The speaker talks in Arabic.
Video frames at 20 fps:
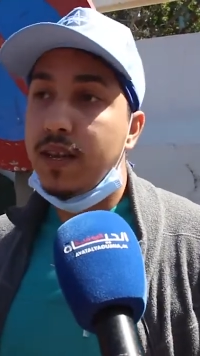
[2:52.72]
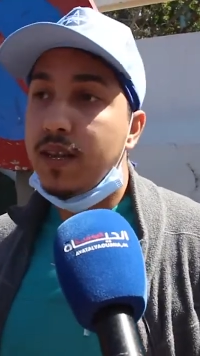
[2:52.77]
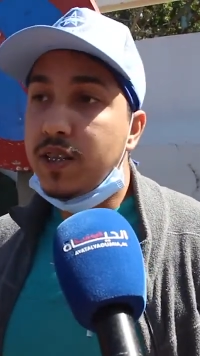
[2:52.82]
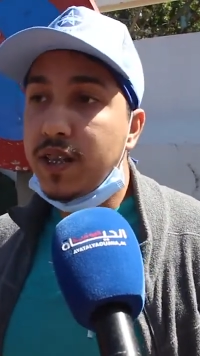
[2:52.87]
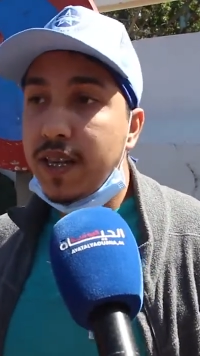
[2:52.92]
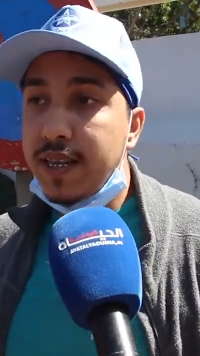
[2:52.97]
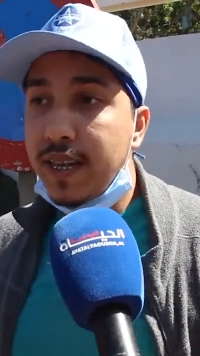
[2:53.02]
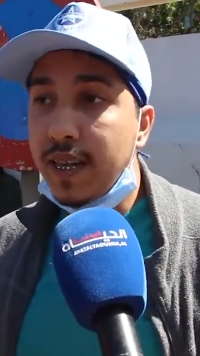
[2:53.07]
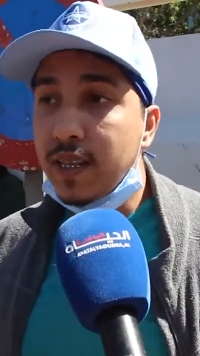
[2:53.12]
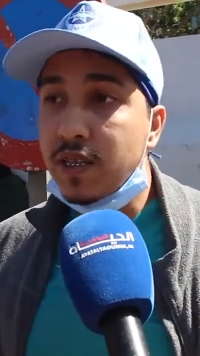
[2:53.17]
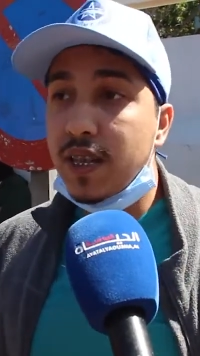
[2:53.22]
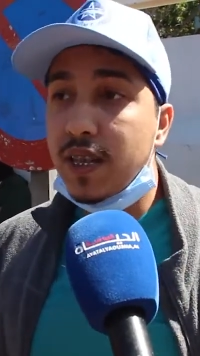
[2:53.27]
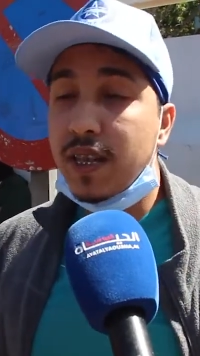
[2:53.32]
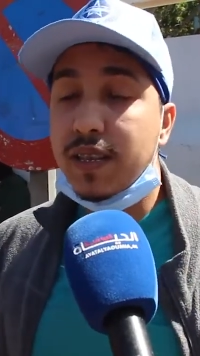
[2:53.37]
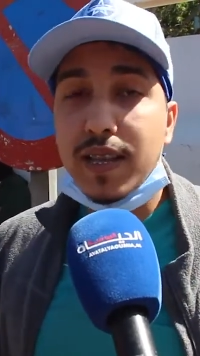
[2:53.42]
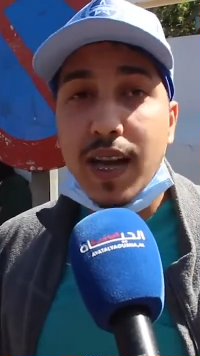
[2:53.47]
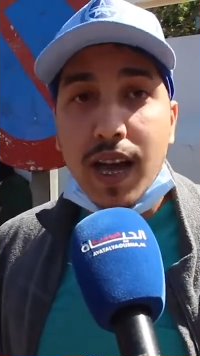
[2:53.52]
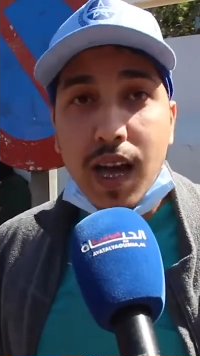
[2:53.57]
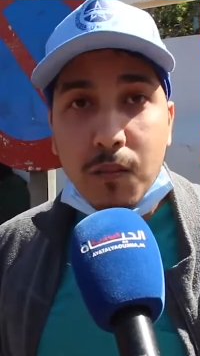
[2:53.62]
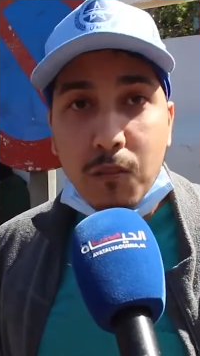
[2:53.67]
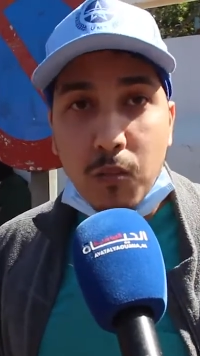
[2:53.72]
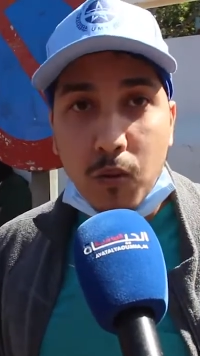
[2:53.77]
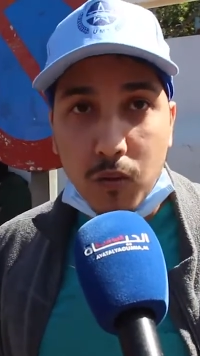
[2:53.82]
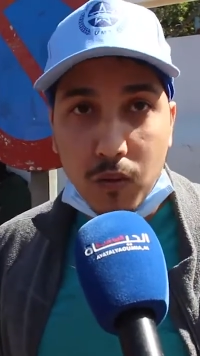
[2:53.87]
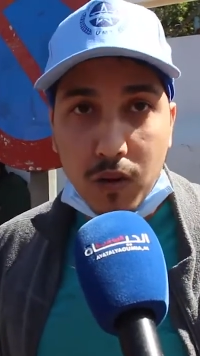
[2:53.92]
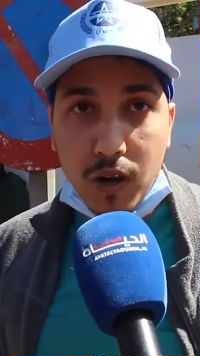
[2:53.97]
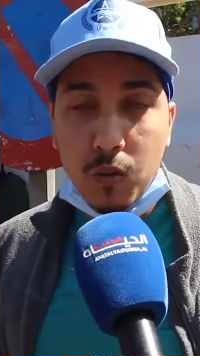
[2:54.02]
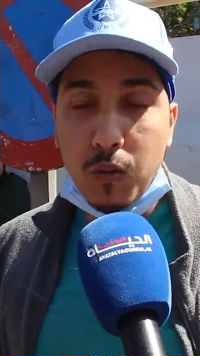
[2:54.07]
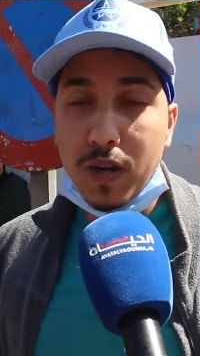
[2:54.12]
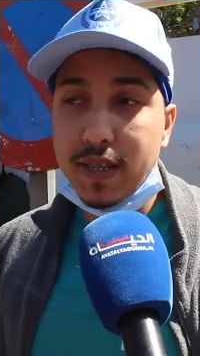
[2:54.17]
ثانيا تنطالبوا
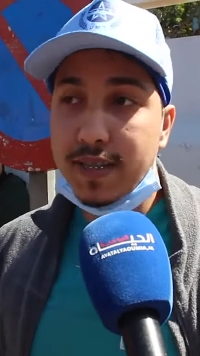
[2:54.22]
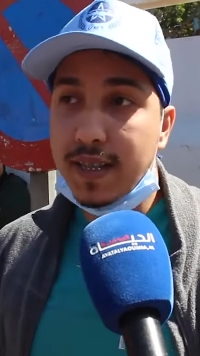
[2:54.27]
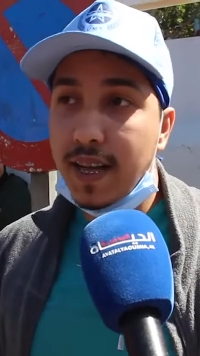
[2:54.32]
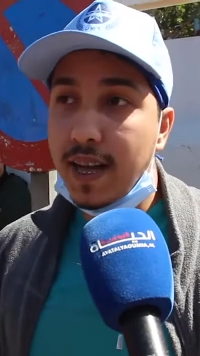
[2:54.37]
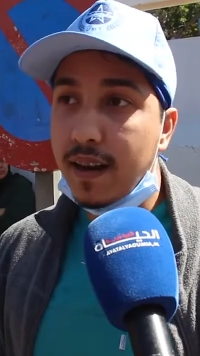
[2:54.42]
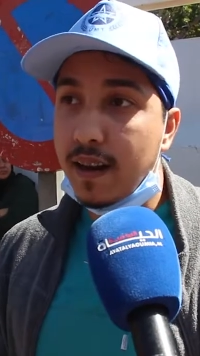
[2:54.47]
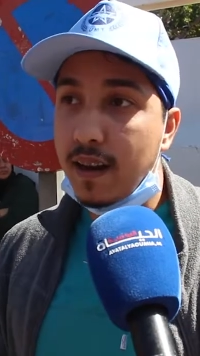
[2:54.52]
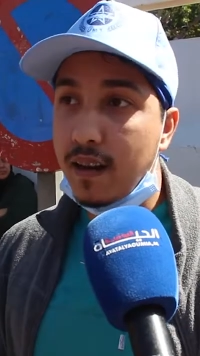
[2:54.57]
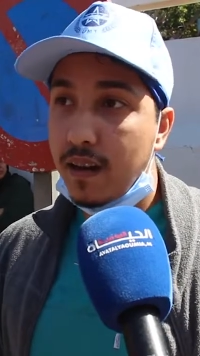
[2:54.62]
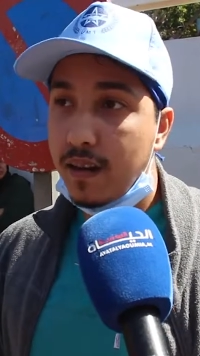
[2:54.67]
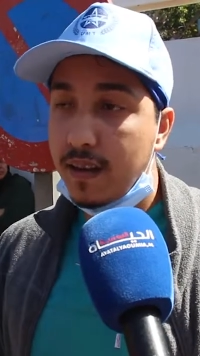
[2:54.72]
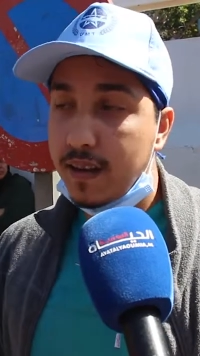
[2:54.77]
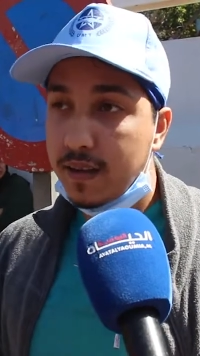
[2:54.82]
الوزاره